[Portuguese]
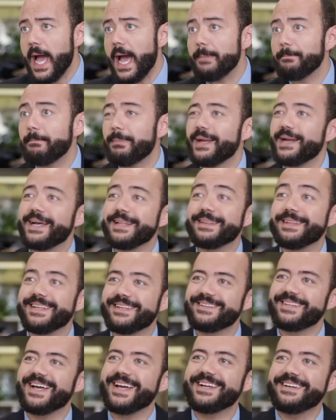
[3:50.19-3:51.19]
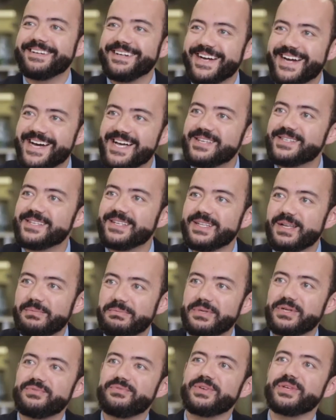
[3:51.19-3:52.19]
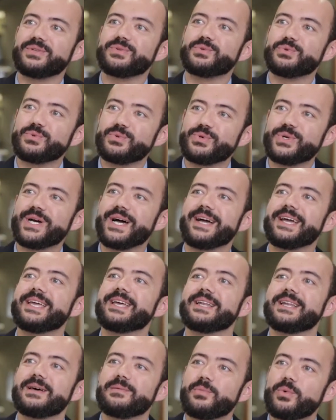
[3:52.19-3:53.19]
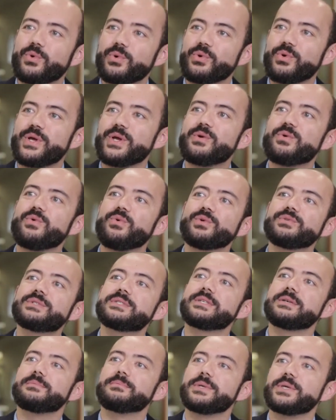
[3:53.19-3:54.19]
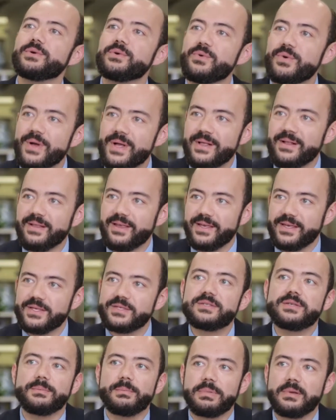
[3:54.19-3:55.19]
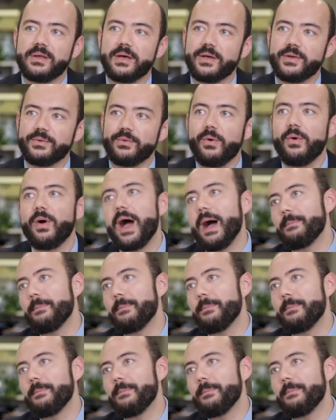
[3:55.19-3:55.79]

a prata da casa da prefeitura elaborou e concebeu esse plano,